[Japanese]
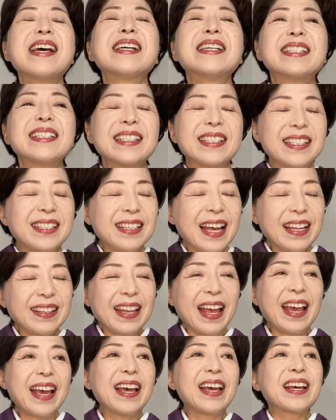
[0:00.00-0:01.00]
さ
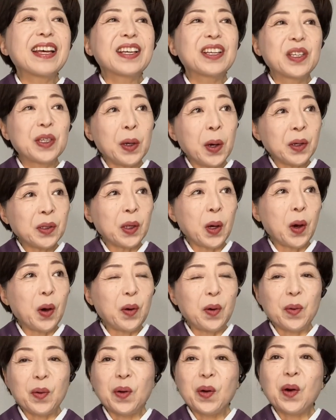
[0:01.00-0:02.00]
て、今日の
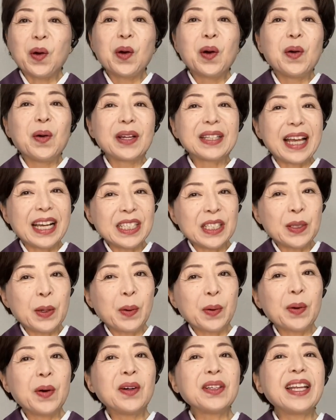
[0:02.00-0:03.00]
私
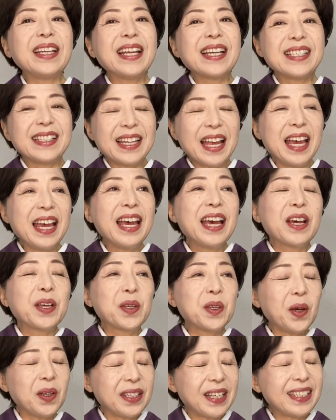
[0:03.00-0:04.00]
のコーデですね。
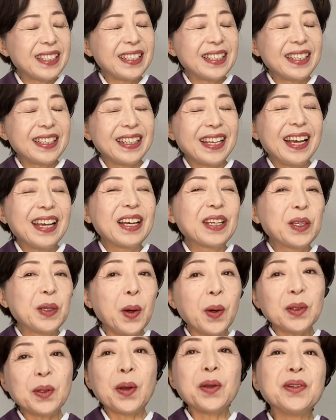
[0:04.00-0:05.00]
今日、
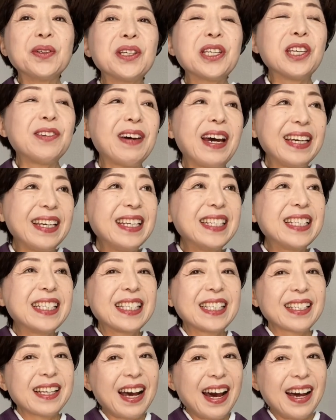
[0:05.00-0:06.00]
今日という日はい
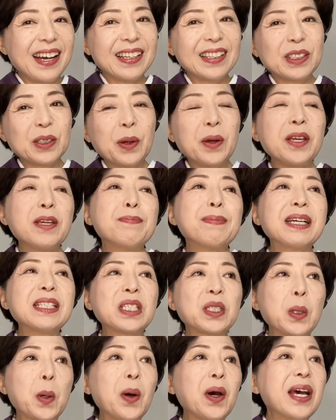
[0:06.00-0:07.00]
つかと言いま
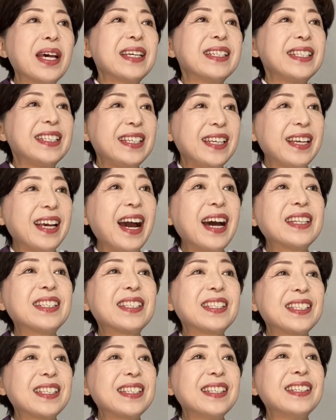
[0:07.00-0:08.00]
すと、4
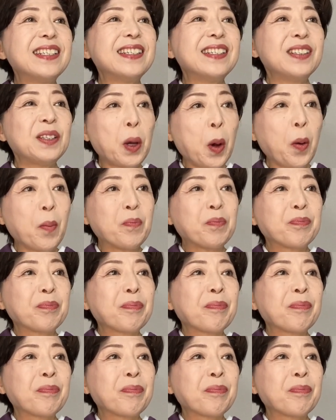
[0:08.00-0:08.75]
月の